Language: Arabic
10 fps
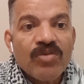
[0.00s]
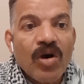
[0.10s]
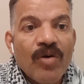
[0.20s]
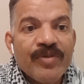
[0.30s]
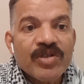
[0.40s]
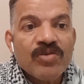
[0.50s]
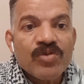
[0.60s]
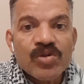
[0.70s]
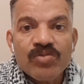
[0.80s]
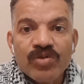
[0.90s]

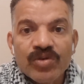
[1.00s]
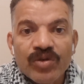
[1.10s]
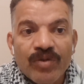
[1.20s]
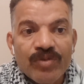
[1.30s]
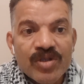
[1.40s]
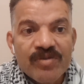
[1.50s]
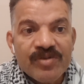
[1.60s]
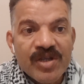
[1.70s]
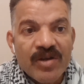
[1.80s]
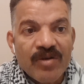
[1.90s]
مقاومتهم وصمودهم
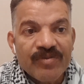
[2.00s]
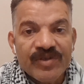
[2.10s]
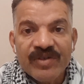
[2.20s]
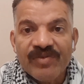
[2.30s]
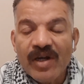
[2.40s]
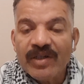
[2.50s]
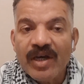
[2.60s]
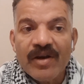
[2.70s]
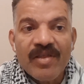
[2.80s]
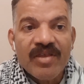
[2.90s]
واستبسالهم في الدفاع عن
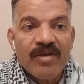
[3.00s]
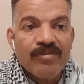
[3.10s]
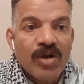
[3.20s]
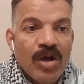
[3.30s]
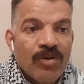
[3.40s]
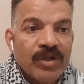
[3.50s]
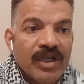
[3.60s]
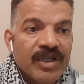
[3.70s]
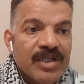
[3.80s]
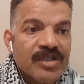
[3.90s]
أراضيهم
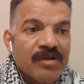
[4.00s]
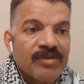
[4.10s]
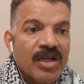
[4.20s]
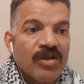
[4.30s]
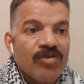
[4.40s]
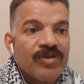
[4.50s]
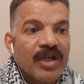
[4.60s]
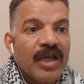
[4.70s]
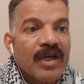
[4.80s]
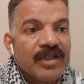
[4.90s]
ولأن الاستعمار اليومي
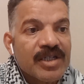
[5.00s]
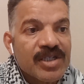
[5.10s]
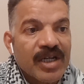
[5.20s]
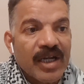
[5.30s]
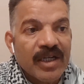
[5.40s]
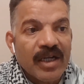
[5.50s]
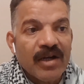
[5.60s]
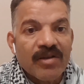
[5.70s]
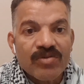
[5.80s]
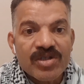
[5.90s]
لا يقتصر على
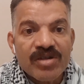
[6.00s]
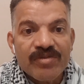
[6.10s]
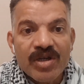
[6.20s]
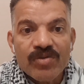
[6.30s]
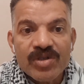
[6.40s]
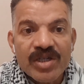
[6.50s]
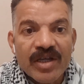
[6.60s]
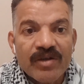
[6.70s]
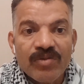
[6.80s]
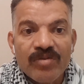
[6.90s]
الأرض والسماء
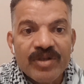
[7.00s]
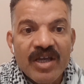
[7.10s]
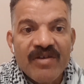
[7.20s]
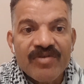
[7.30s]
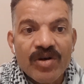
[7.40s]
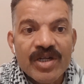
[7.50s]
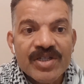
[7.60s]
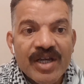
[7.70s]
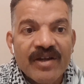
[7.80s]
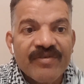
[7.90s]
والسكن والمياه فهو
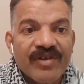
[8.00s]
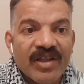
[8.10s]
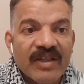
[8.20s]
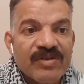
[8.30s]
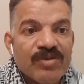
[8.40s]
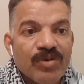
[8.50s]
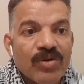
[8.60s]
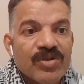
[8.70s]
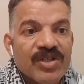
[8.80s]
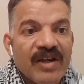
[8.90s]
ليس على فرض نفسه
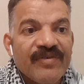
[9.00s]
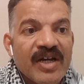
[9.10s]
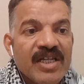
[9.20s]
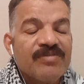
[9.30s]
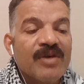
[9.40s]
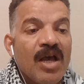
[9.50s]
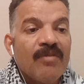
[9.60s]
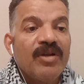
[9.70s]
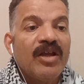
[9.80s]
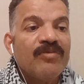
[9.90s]
بقوة سلاح فحسب
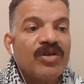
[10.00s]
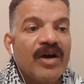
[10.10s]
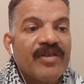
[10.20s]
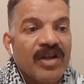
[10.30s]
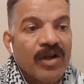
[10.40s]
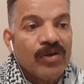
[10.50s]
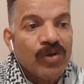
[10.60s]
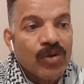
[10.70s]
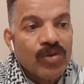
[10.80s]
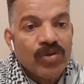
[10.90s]
بل يحمل أيضا على
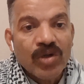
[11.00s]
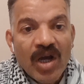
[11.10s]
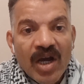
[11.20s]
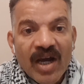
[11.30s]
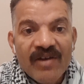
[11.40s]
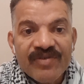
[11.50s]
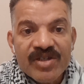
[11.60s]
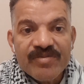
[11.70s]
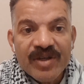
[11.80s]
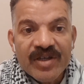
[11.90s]
العقول خلف
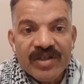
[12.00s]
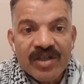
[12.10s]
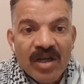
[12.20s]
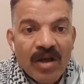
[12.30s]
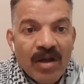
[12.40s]
الجبهات